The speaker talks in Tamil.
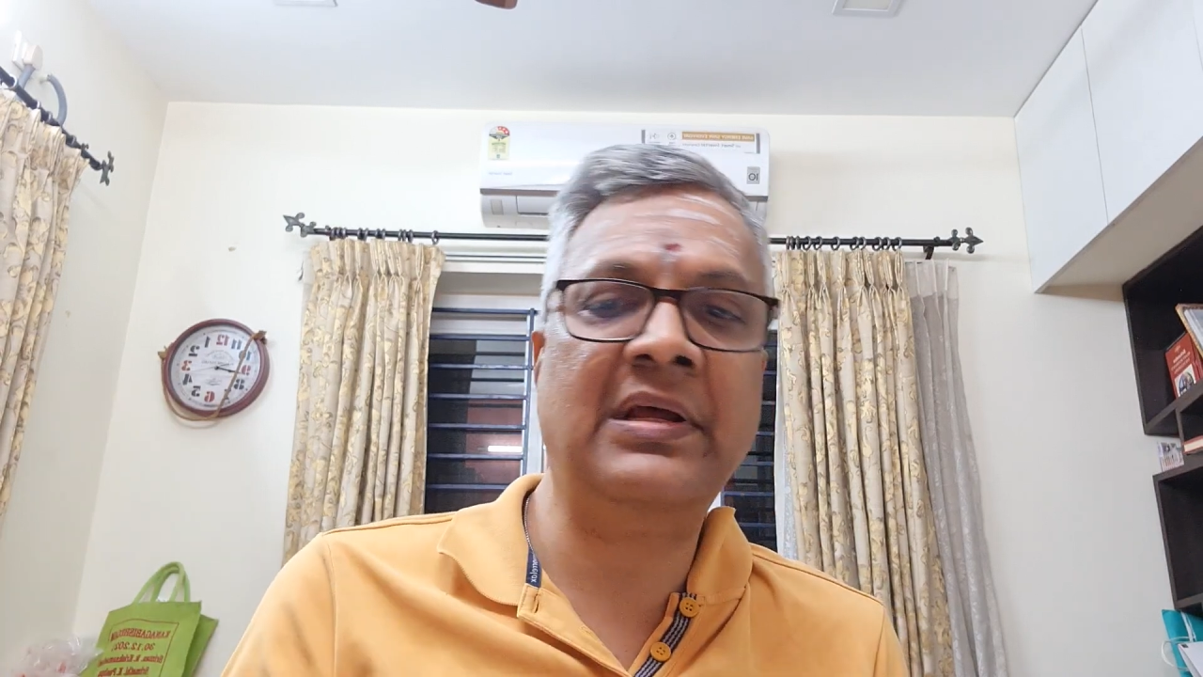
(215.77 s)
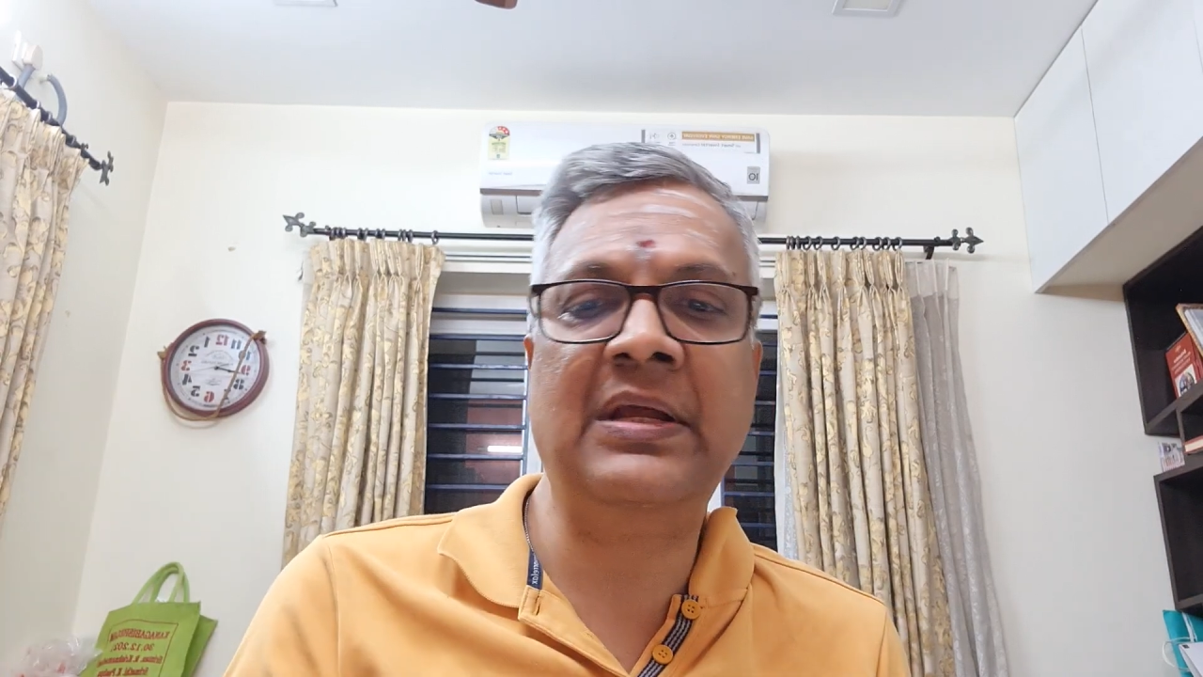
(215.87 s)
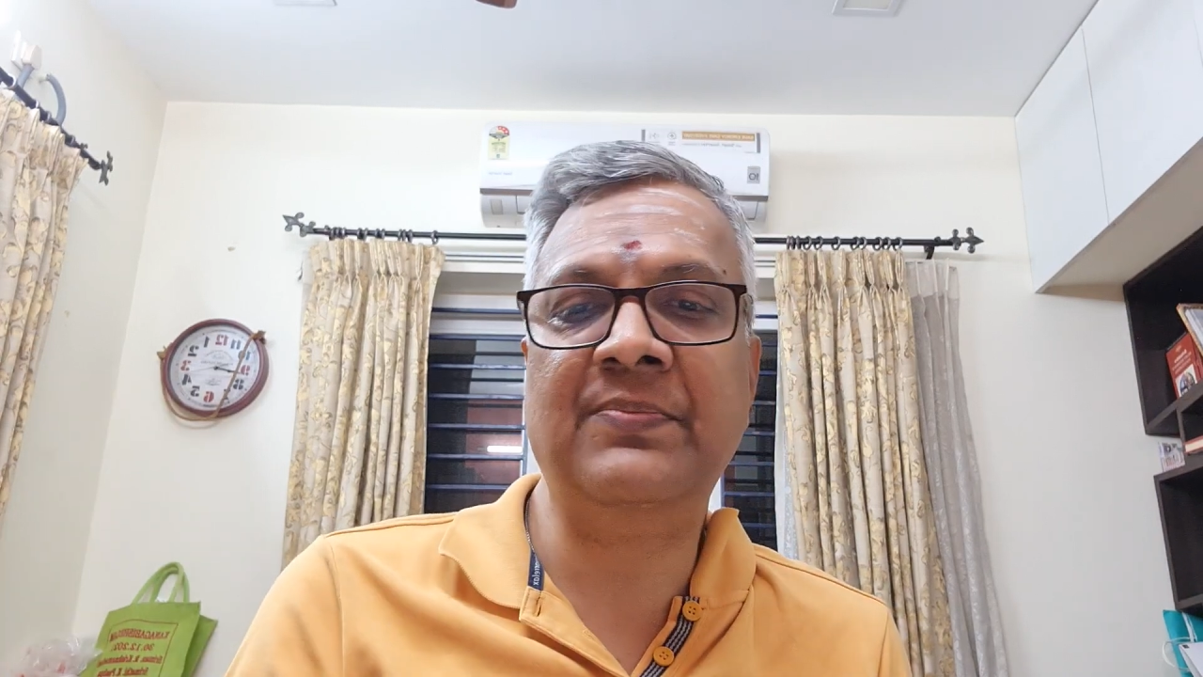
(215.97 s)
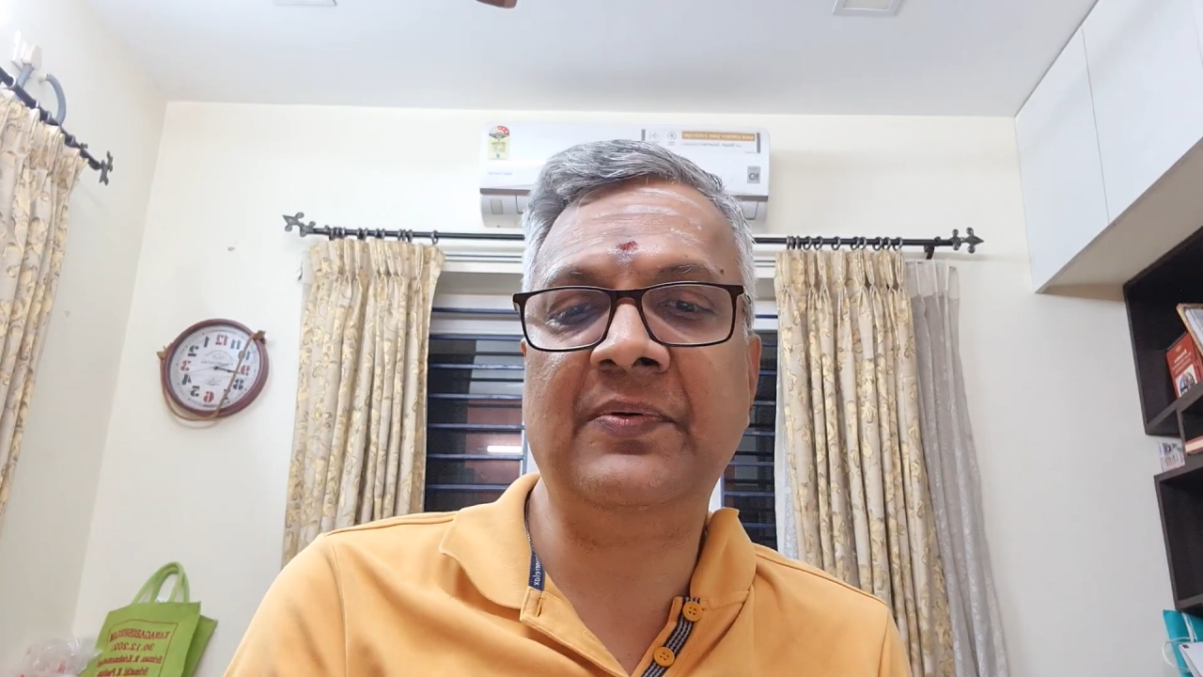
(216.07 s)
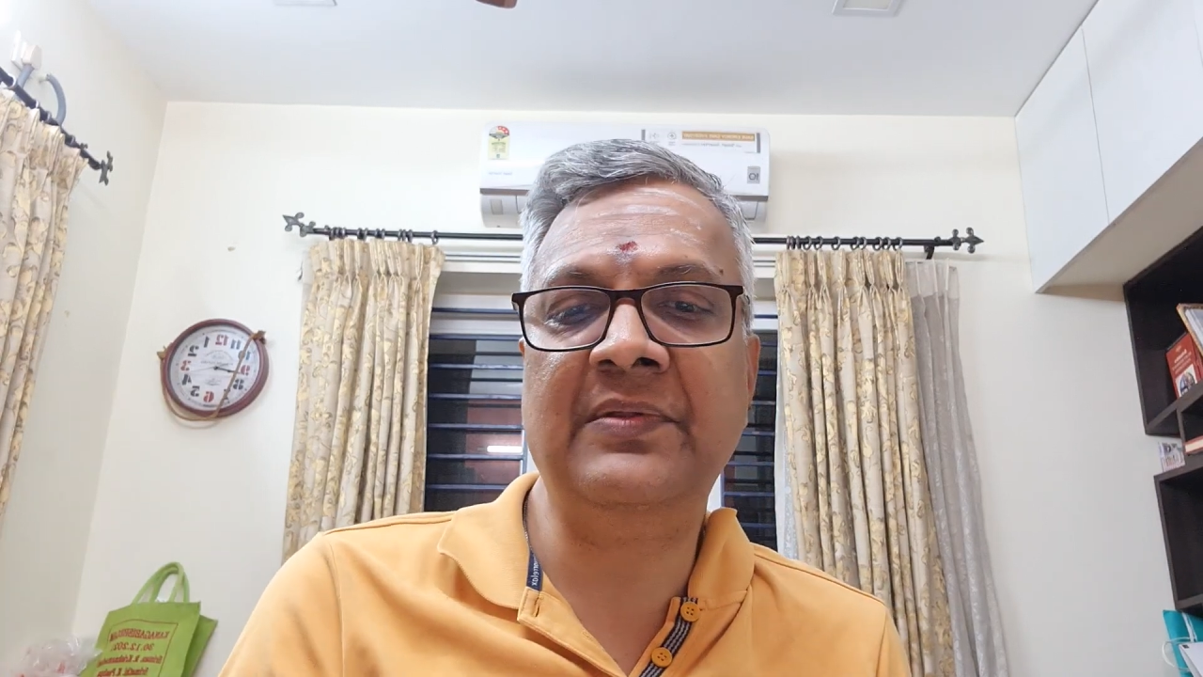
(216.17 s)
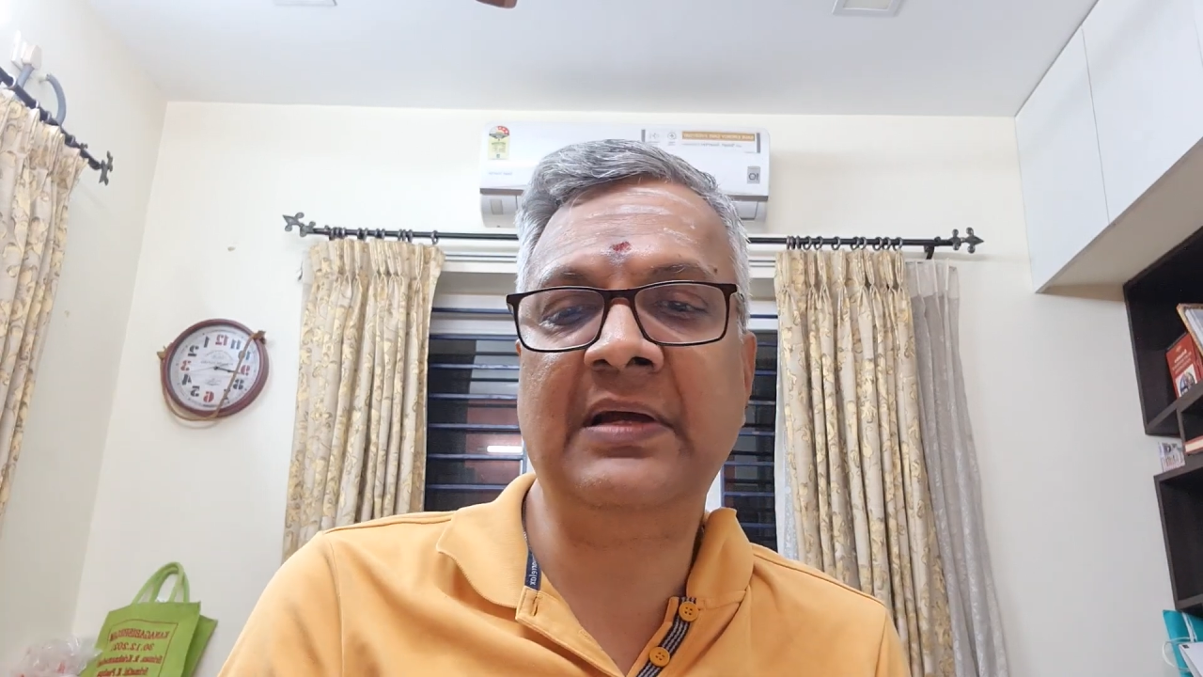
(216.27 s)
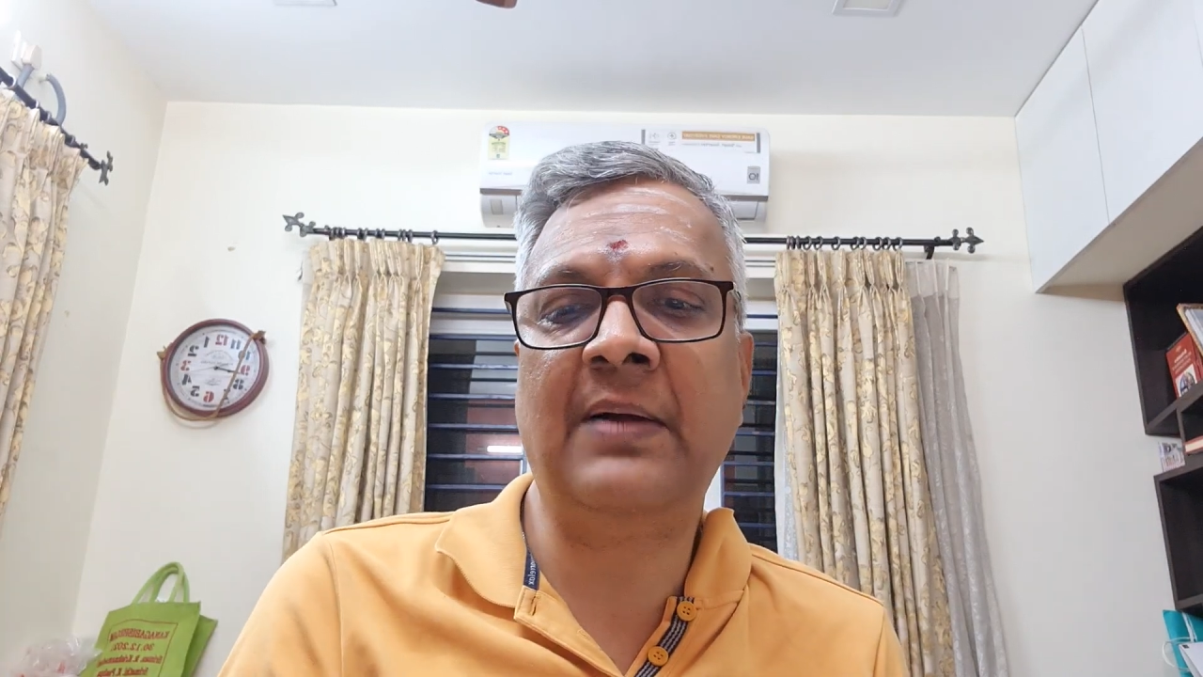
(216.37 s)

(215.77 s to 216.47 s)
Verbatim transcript: டைம் இப்போ வந்து